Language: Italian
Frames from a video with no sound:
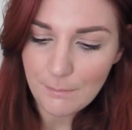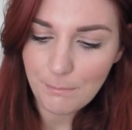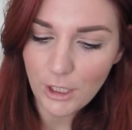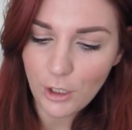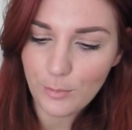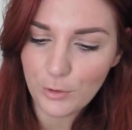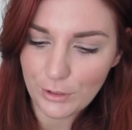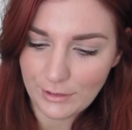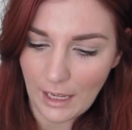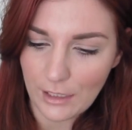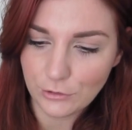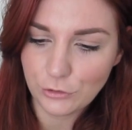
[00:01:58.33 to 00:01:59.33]
poi ho
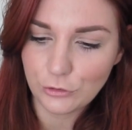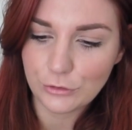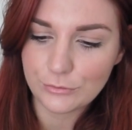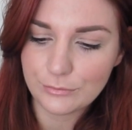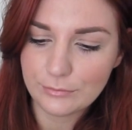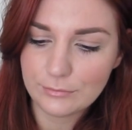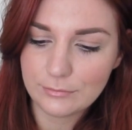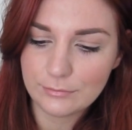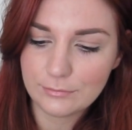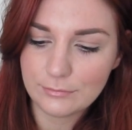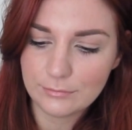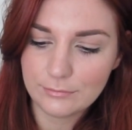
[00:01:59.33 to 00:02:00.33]
portato
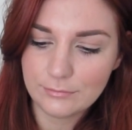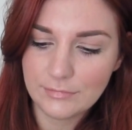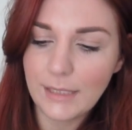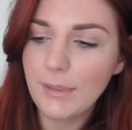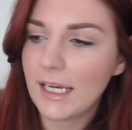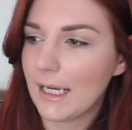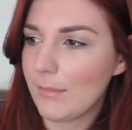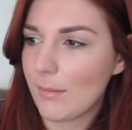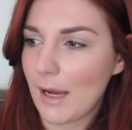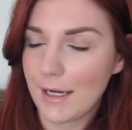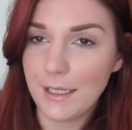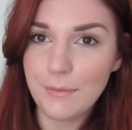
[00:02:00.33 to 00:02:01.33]
mm, la mia crema
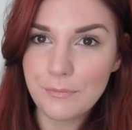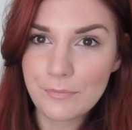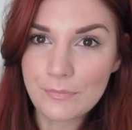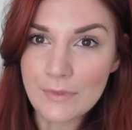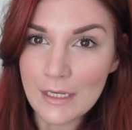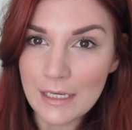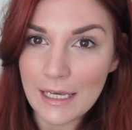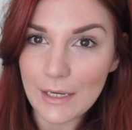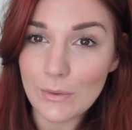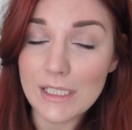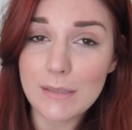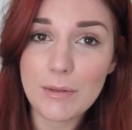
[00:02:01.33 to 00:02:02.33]
mani
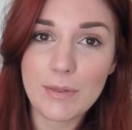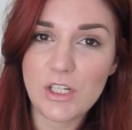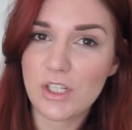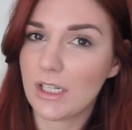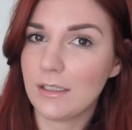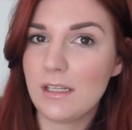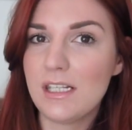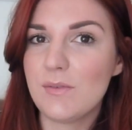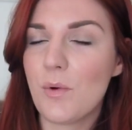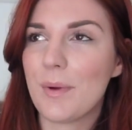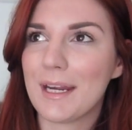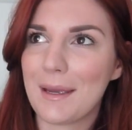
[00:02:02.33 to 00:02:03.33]
e questa mi piace
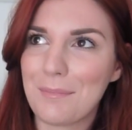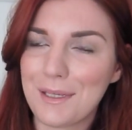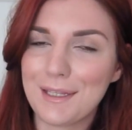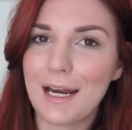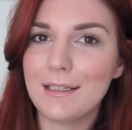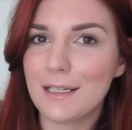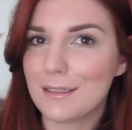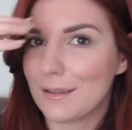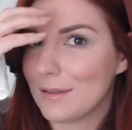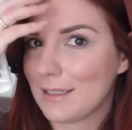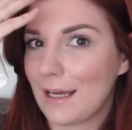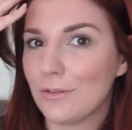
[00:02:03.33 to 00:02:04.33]
tantissimo perché mi idrata
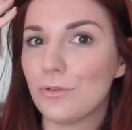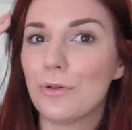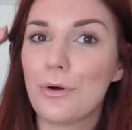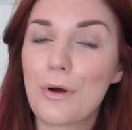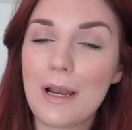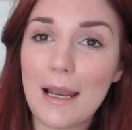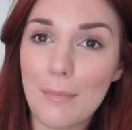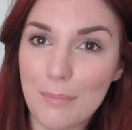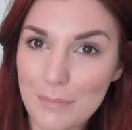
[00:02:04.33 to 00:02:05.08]
tanto la,